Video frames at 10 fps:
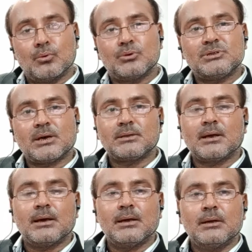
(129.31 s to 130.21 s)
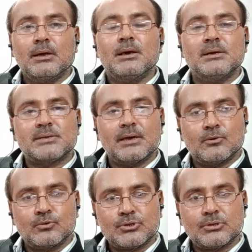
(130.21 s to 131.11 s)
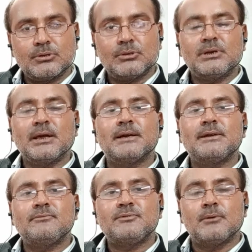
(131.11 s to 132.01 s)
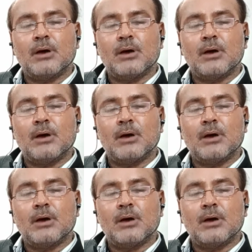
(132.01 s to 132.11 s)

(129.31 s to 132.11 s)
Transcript: उठ जाता है इसके कुछ नेगेटिव